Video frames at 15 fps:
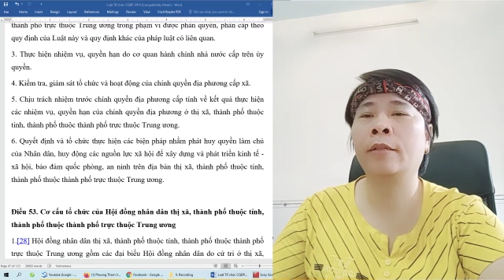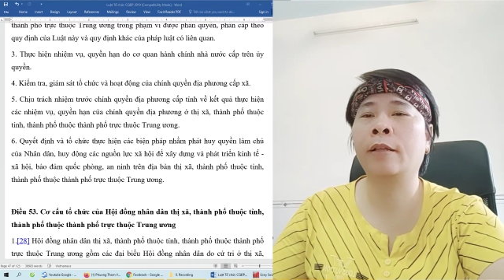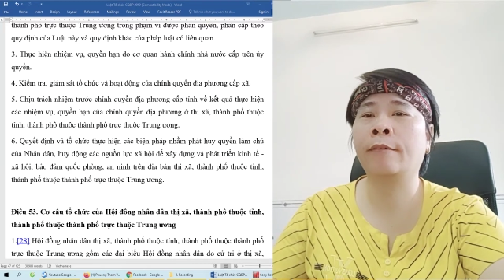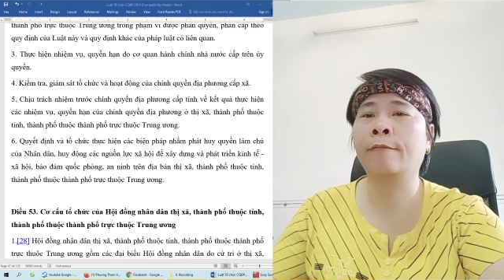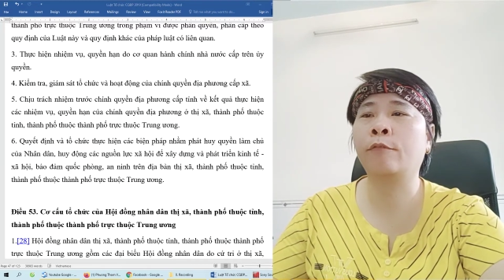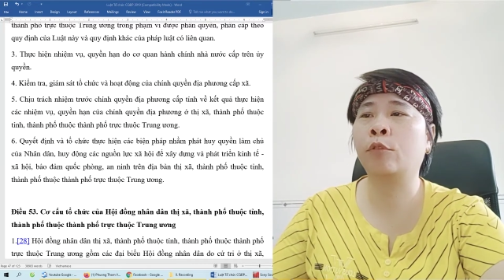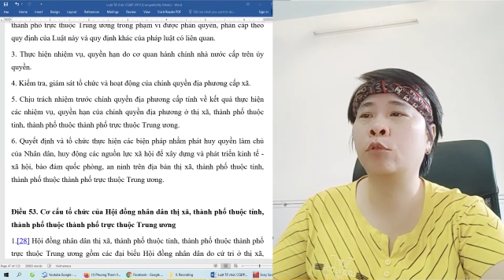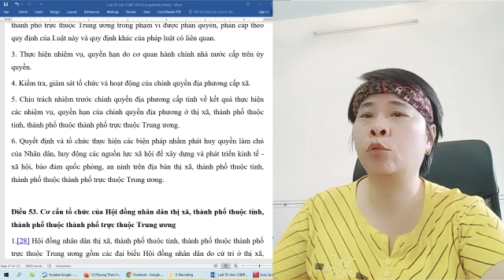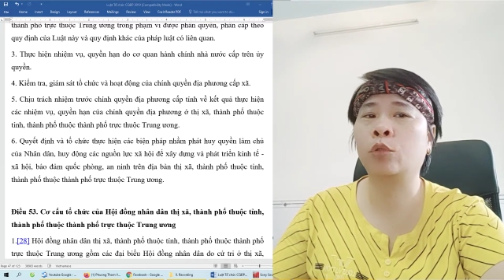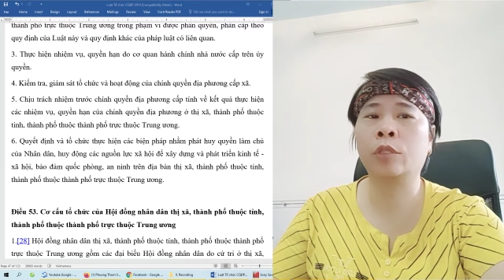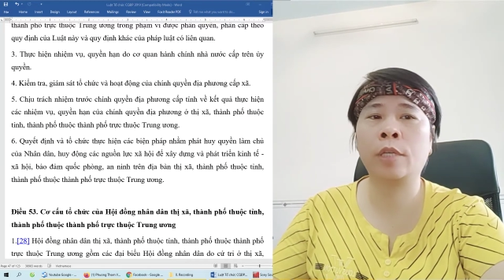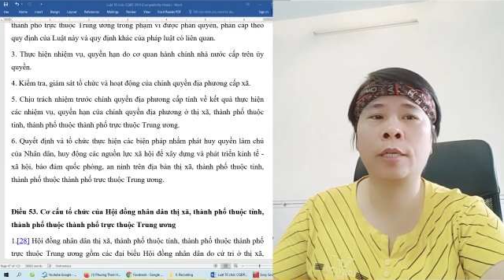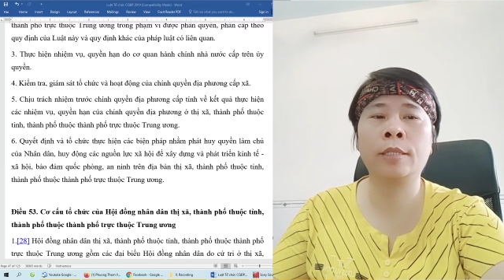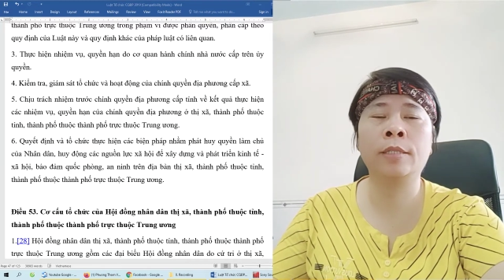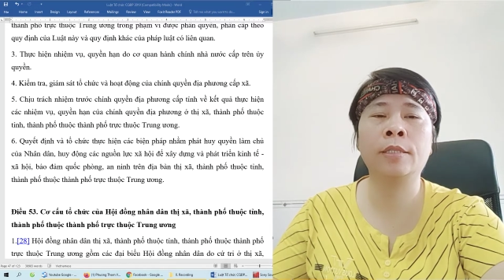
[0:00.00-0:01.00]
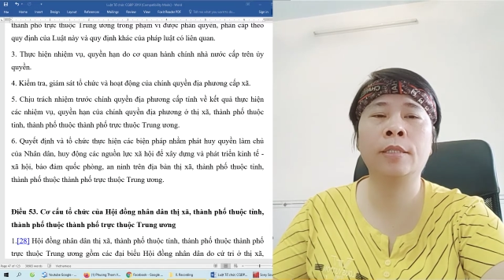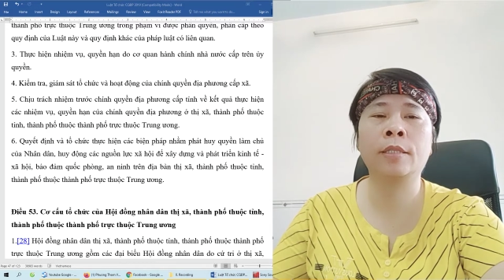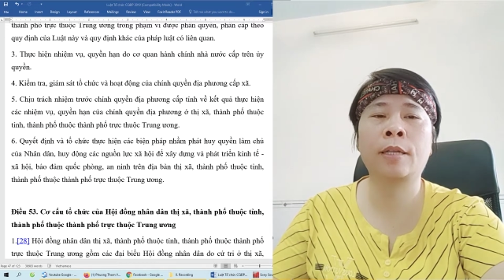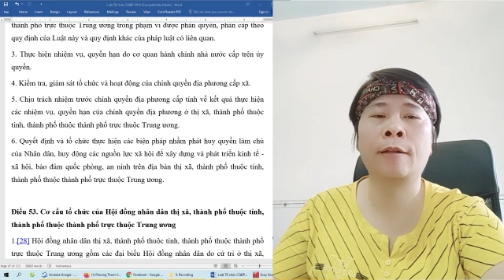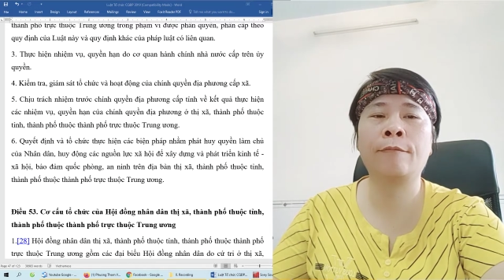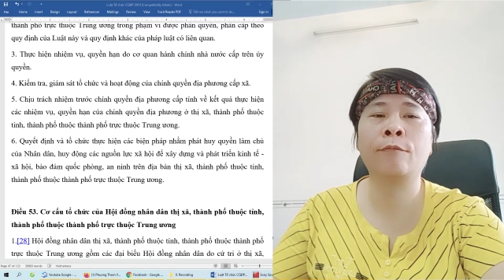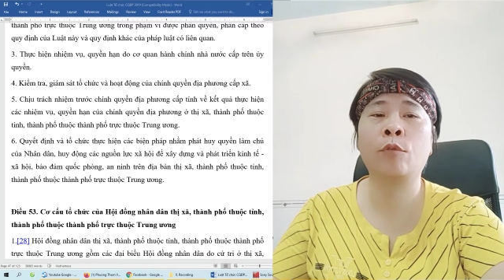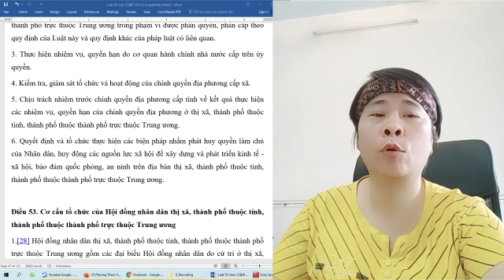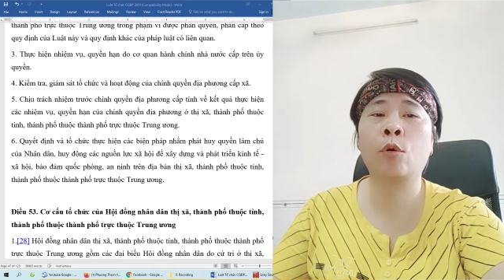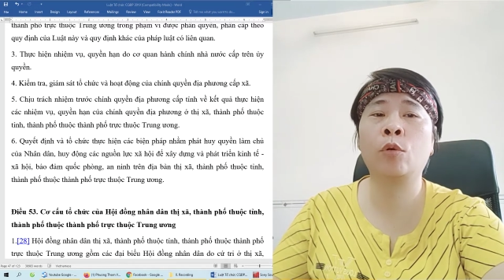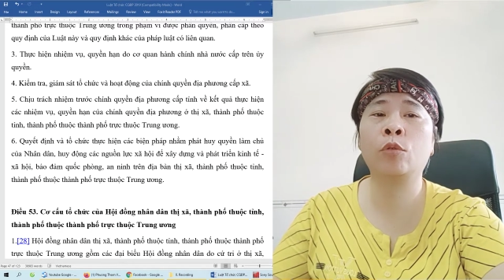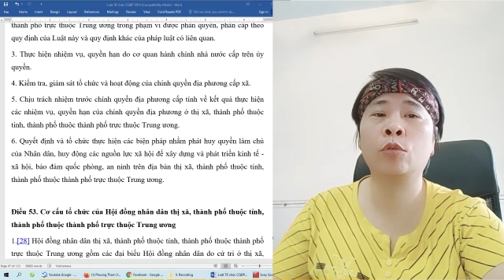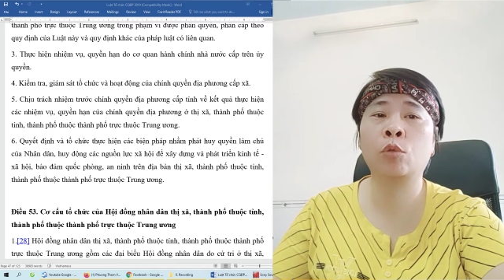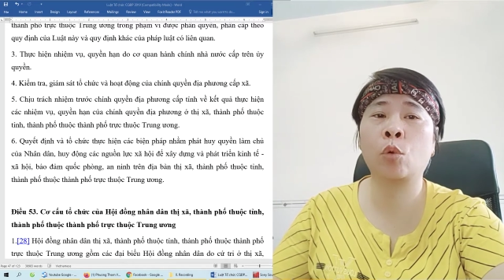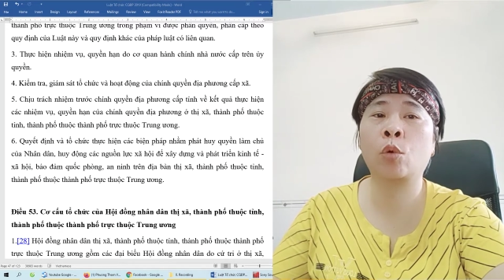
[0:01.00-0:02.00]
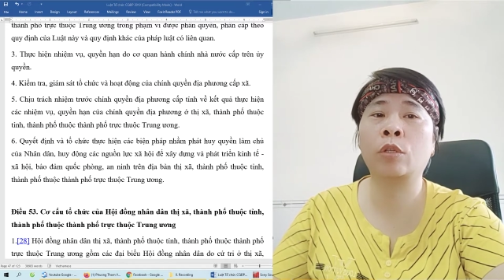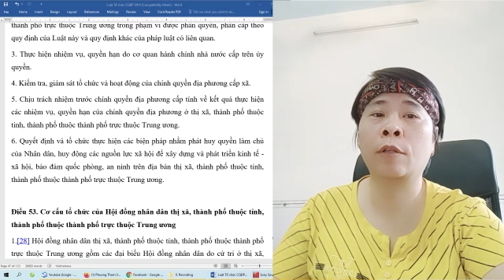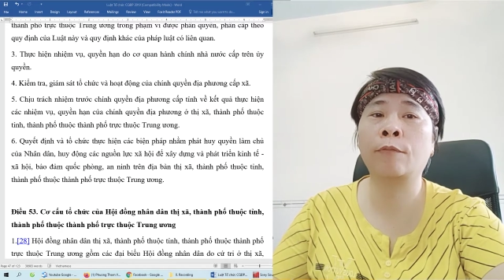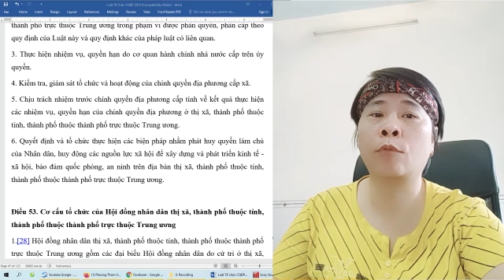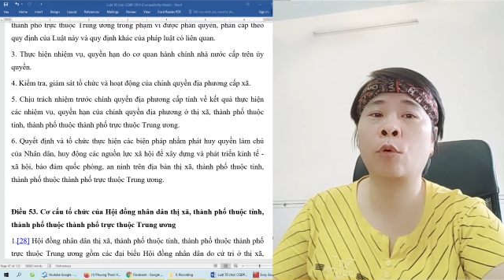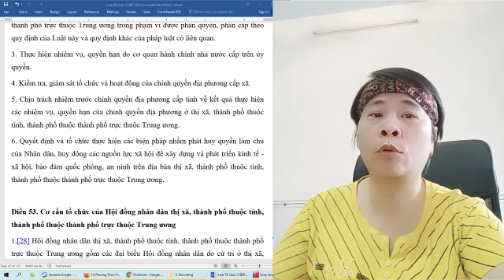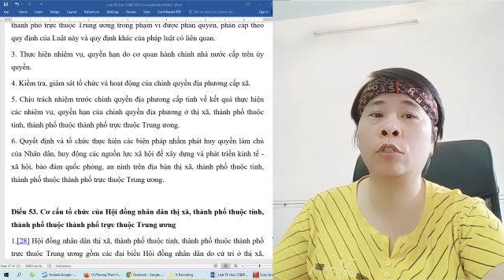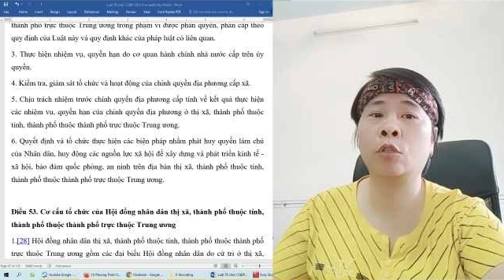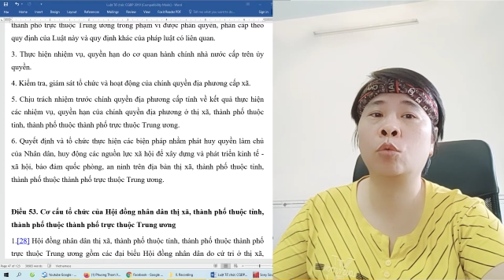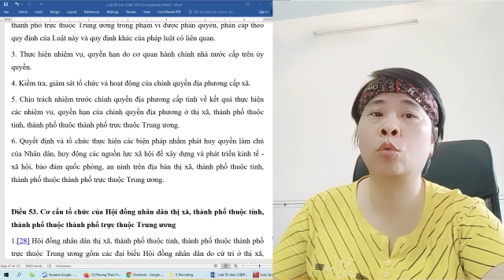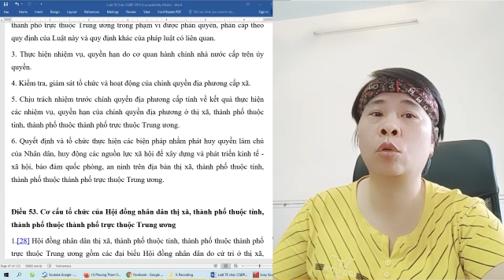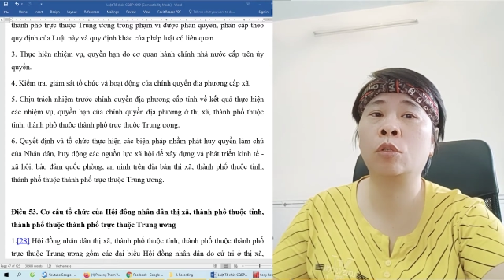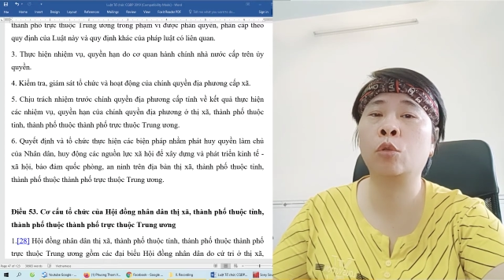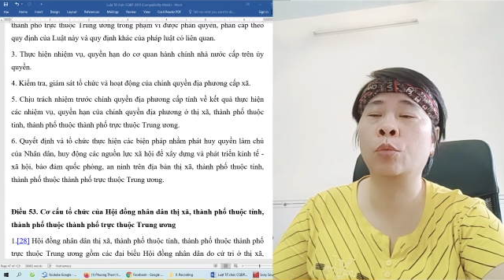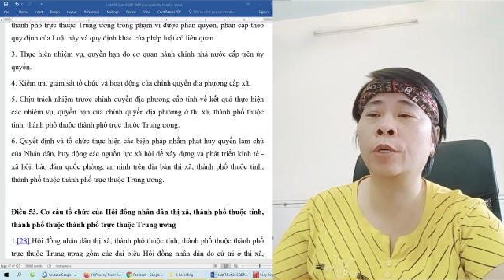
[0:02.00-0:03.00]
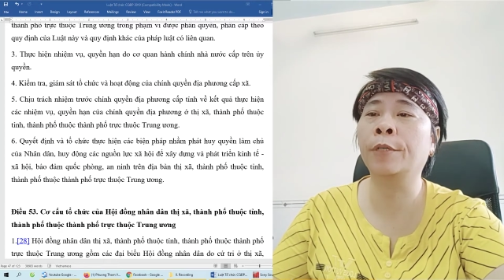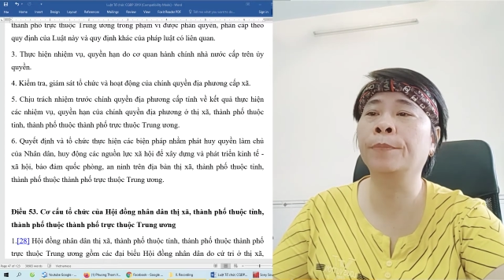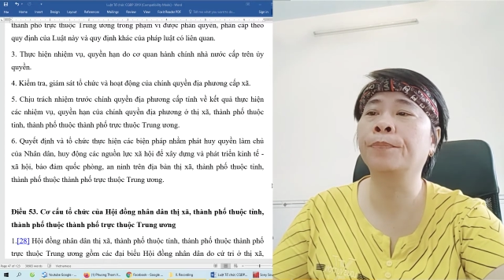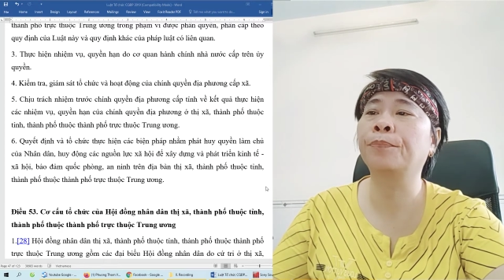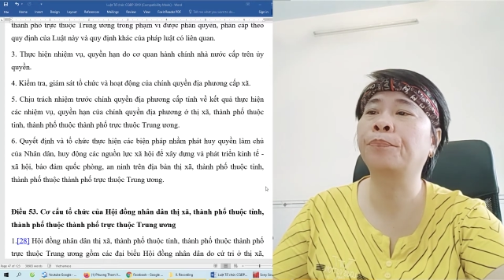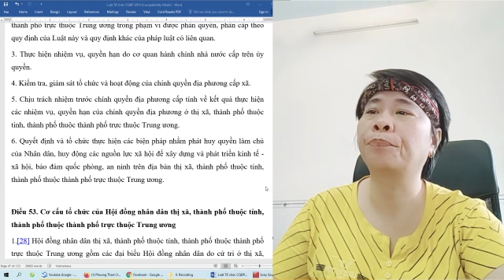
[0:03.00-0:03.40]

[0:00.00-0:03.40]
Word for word: thành phố thuộc tỉnh, thành phố thuộc thành phố trực thuộc trung ương.